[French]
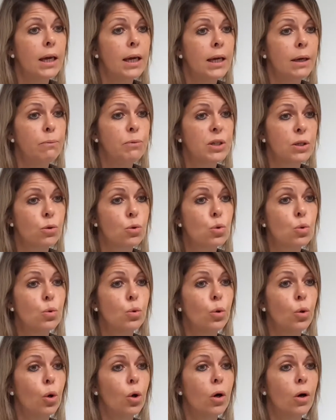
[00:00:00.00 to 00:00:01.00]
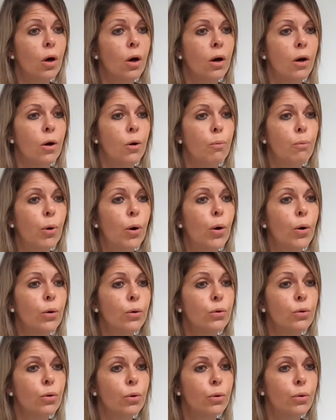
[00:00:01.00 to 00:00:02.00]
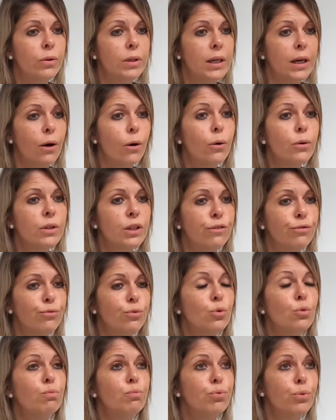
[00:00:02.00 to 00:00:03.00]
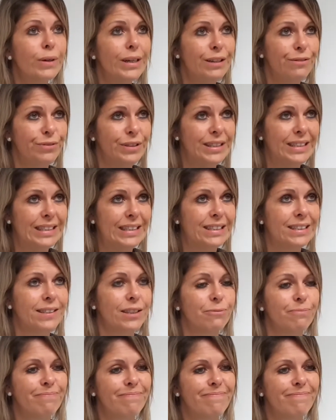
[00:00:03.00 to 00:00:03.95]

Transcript: et bien sûr prendre des rendez-vous pour les visites.